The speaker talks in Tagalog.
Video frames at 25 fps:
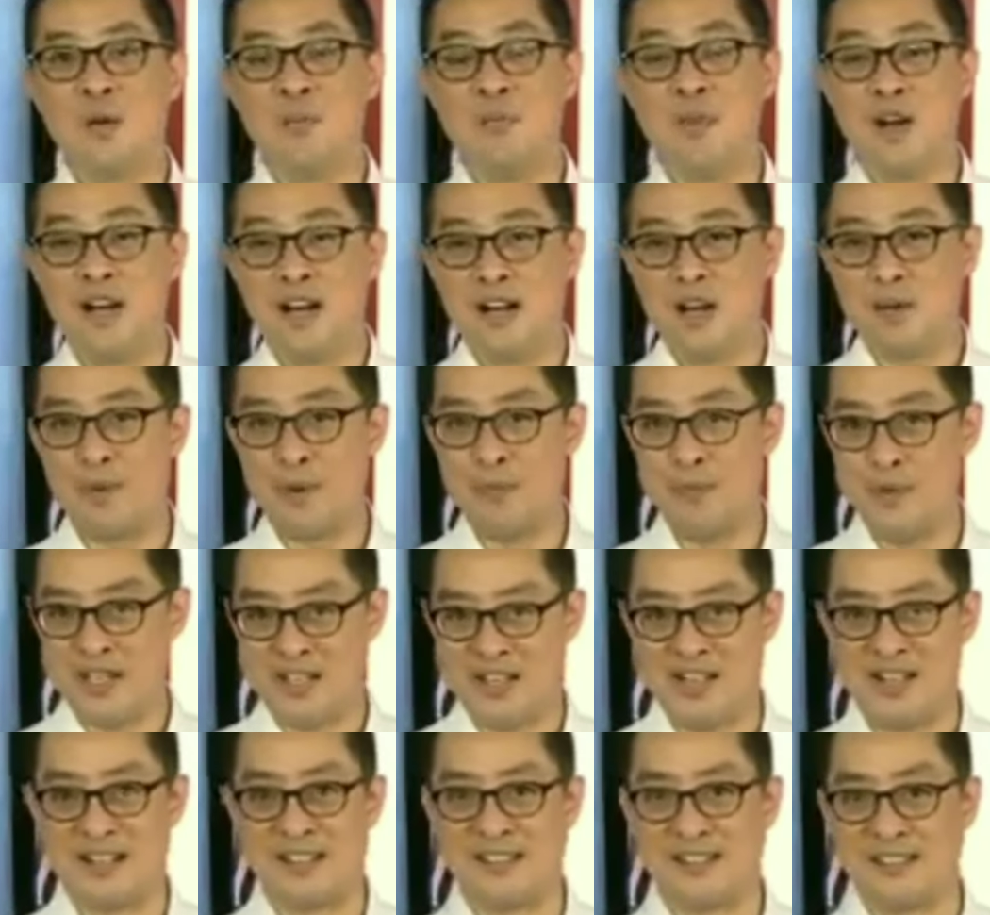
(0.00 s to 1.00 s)
Mga
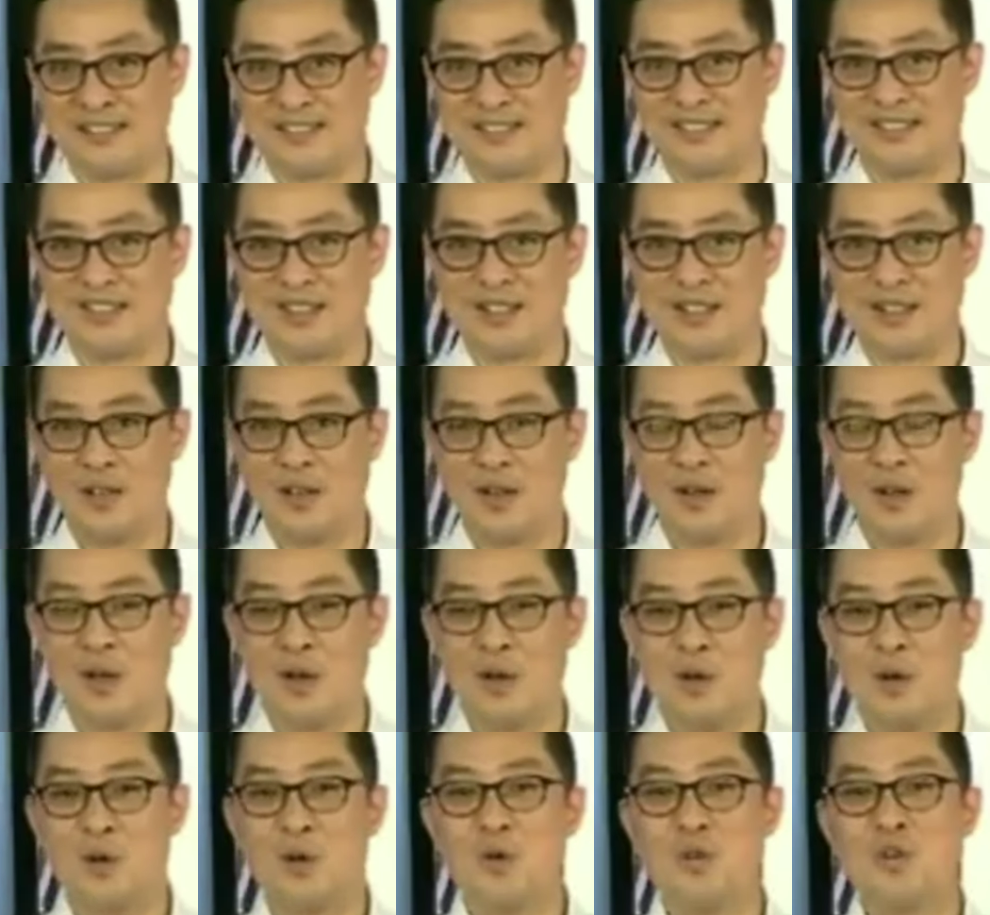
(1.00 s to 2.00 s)
kapamilya,
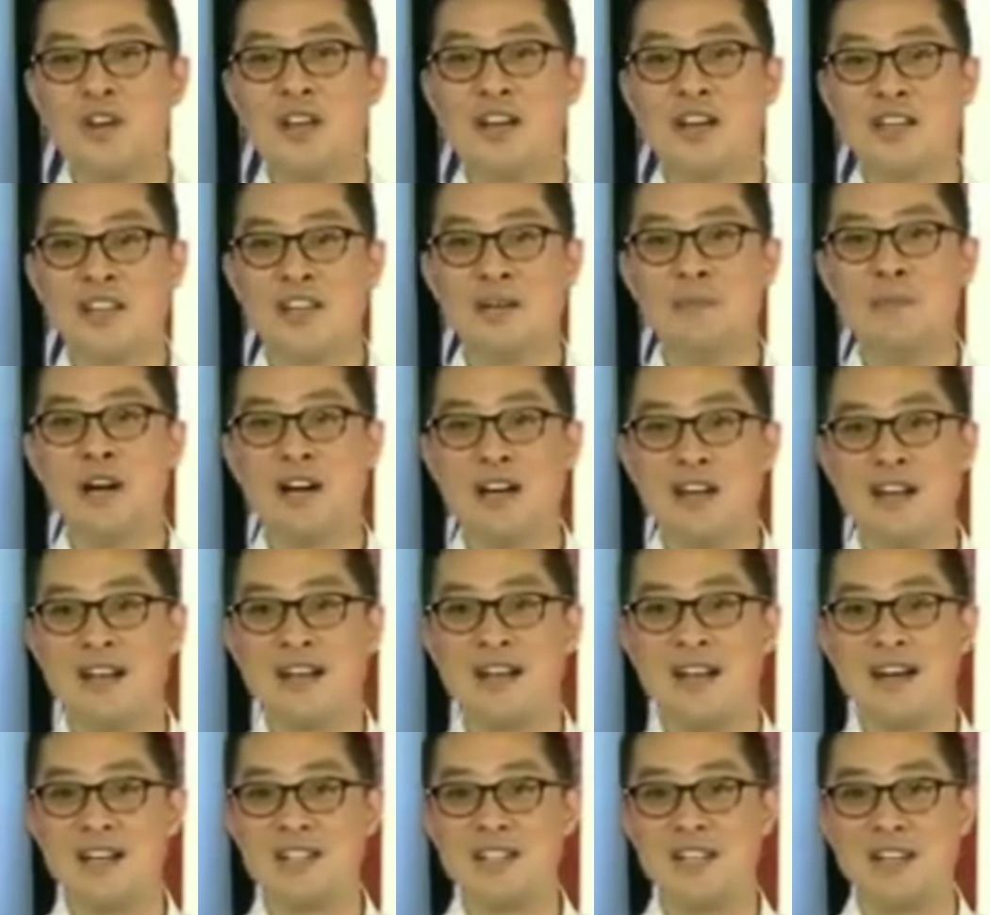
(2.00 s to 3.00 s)
kung naging
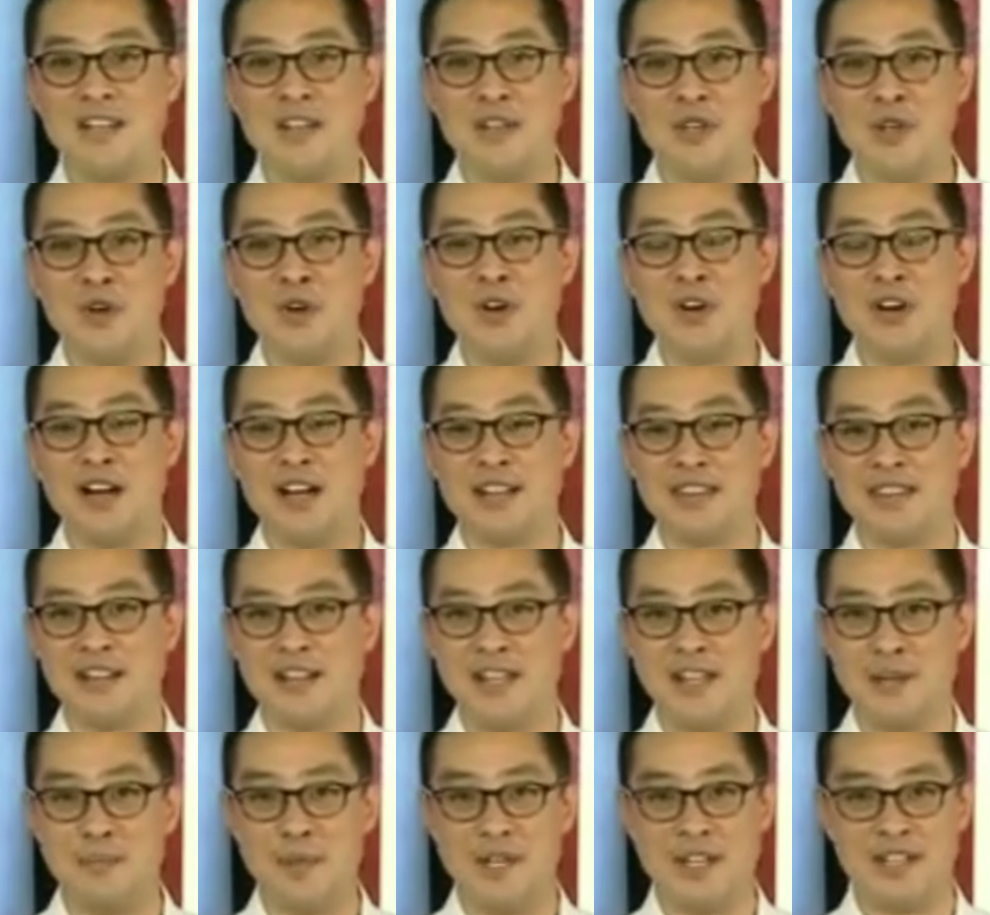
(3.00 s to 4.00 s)
mahalaga sa inyo ang
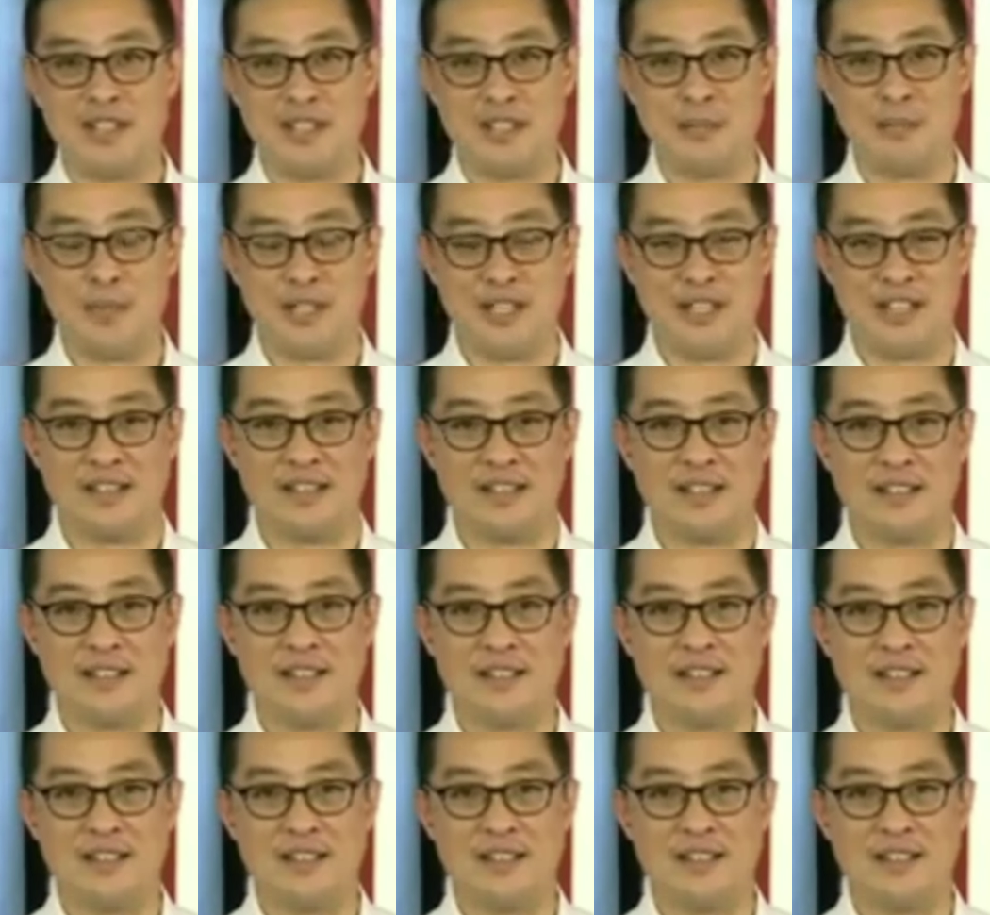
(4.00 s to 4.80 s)
ating ABS-CBN,